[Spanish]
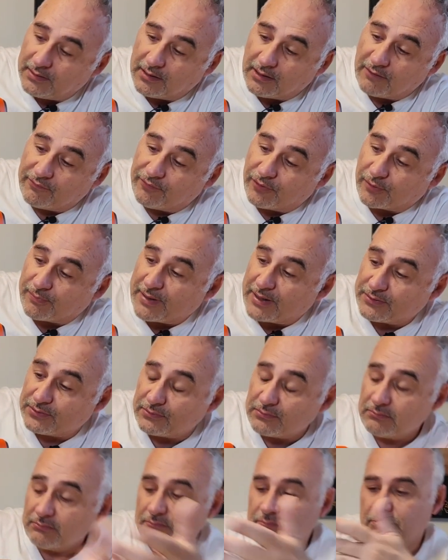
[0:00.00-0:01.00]
el
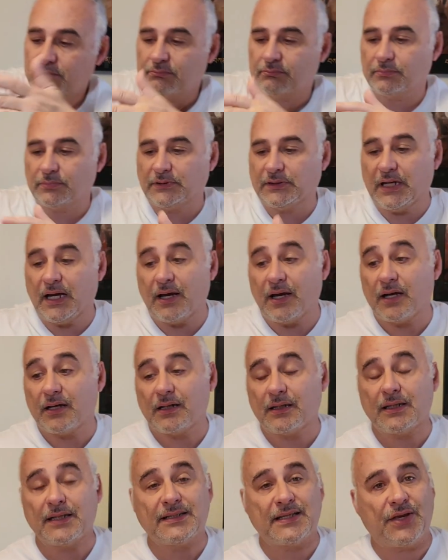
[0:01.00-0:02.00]
formato, ya
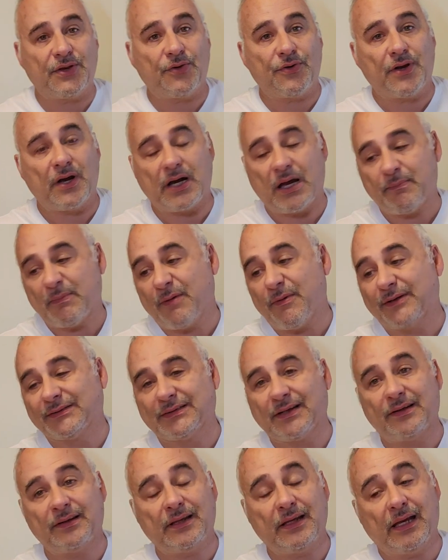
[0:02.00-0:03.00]
el diseño ya cambia
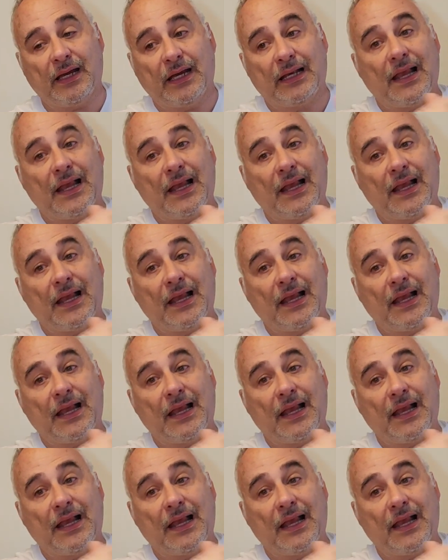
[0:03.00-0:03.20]
bastante.